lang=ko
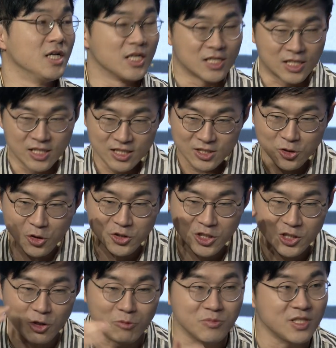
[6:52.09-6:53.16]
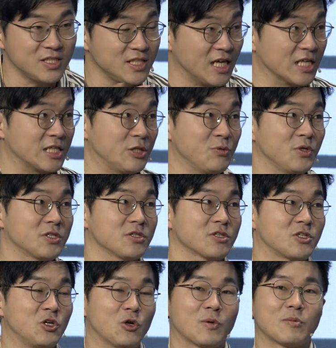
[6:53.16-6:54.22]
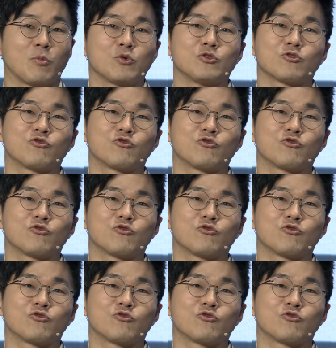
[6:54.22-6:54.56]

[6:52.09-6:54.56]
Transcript: 그 선을 넘기지 않기 위해서 글로벌 모든